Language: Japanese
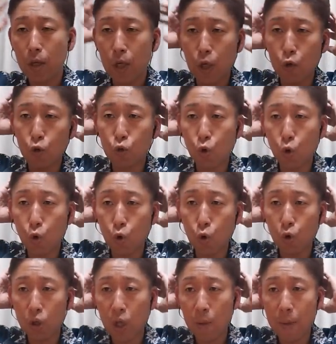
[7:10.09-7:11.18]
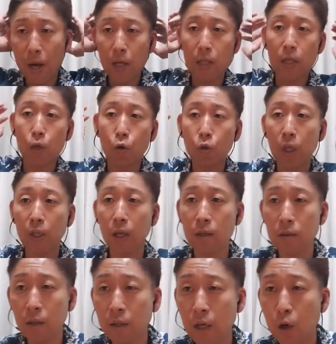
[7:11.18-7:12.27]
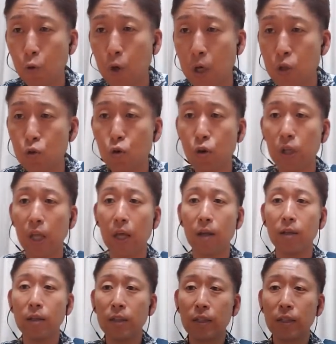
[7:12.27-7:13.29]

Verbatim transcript: いるところの手前にいろんなダンサーさんが同じ動きで「